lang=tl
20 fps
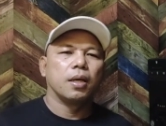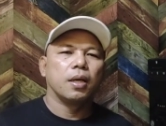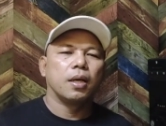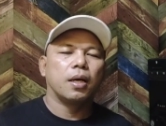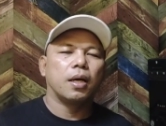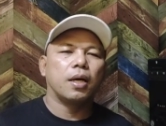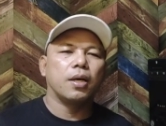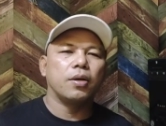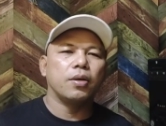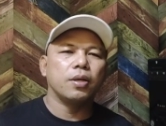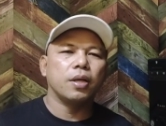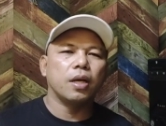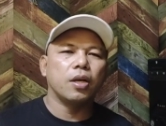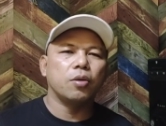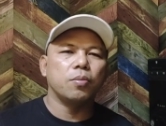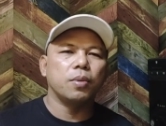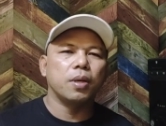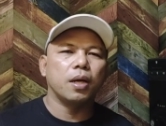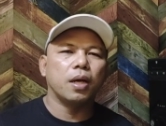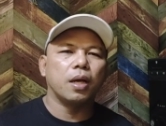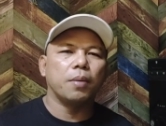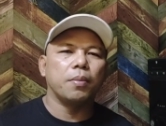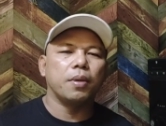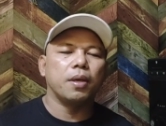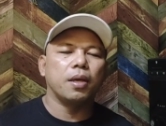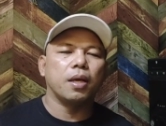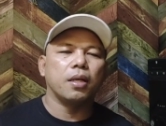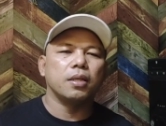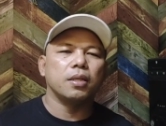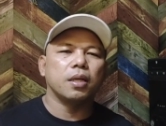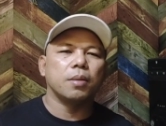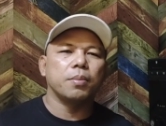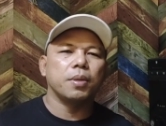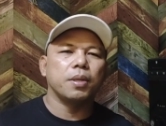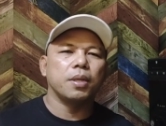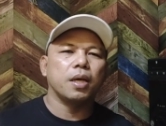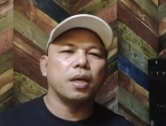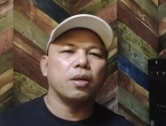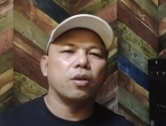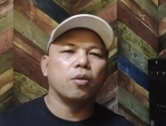Ayun nga no mga kaibigan, sabi
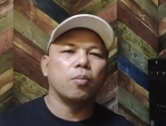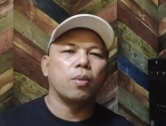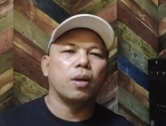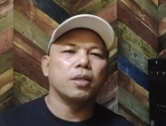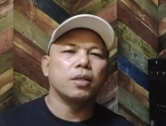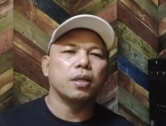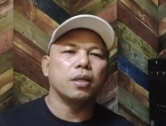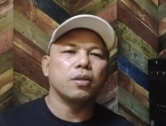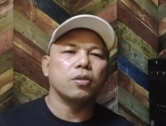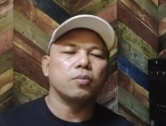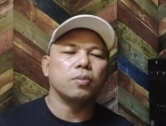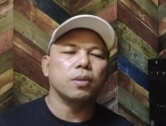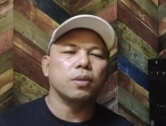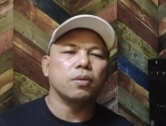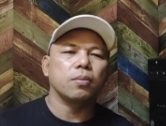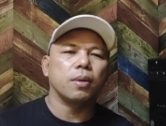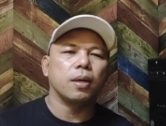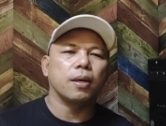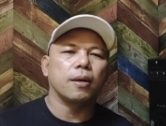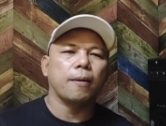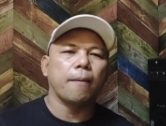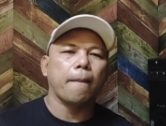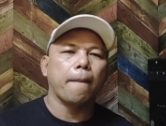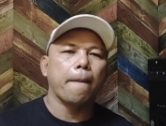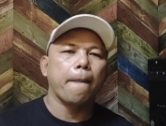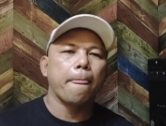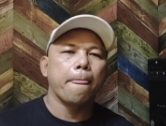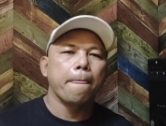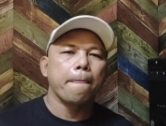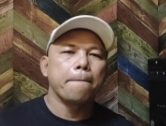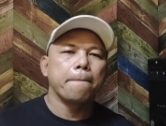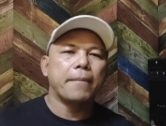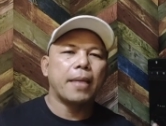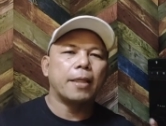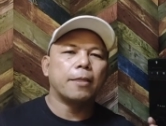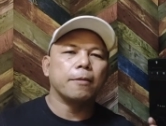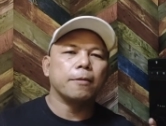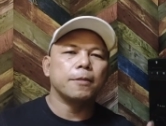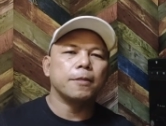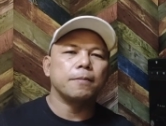ni Idol Val Santos Matubang na
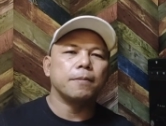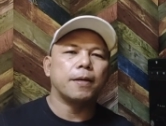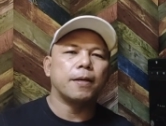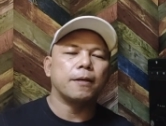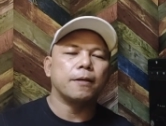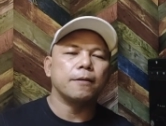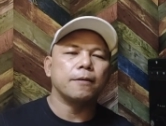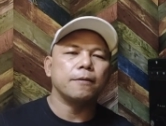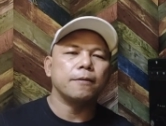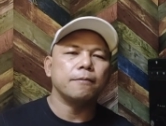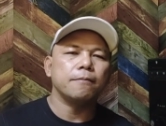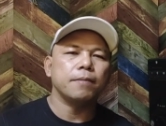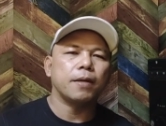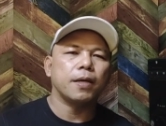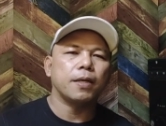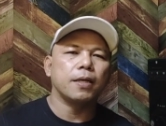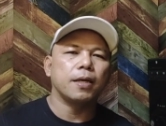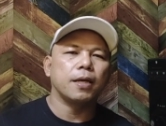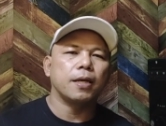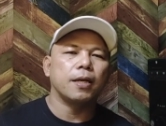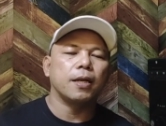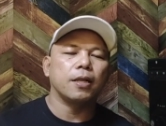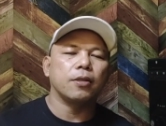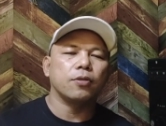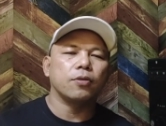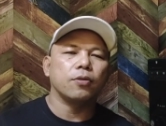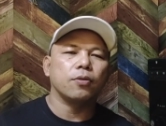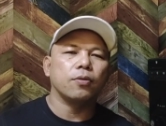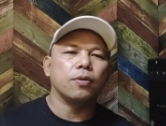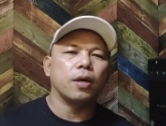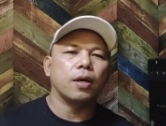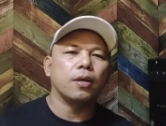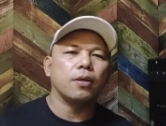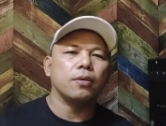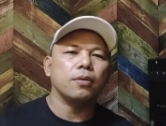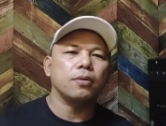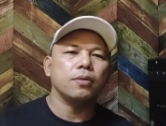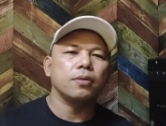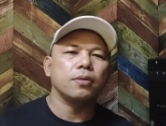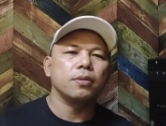itong si Mark no, anda nilang tulungan no.
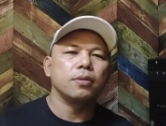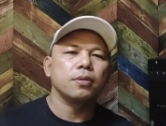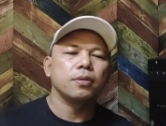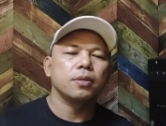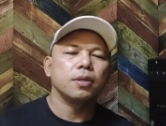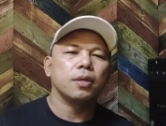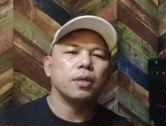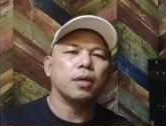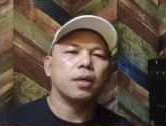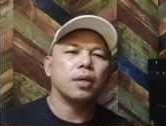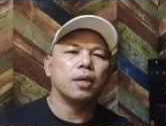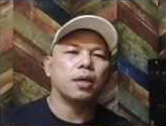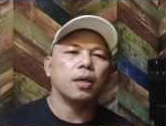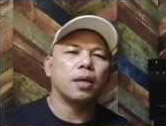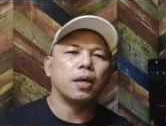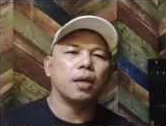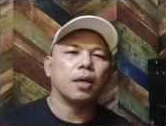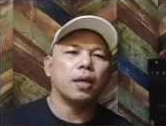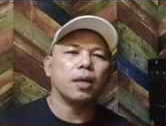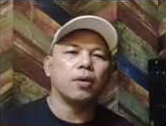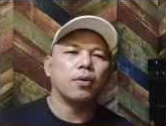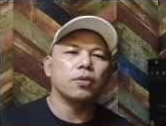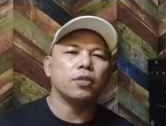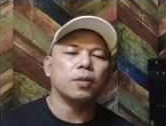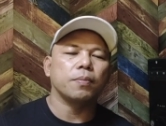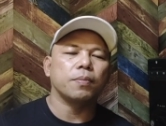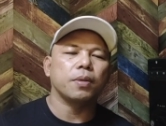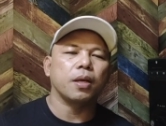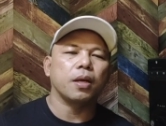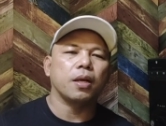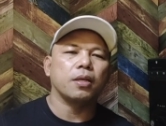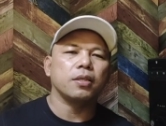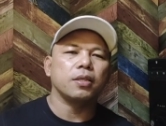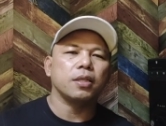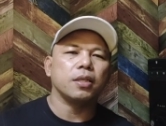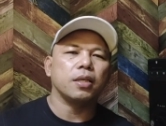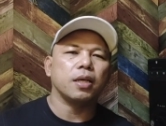Uh, kinausap niya na si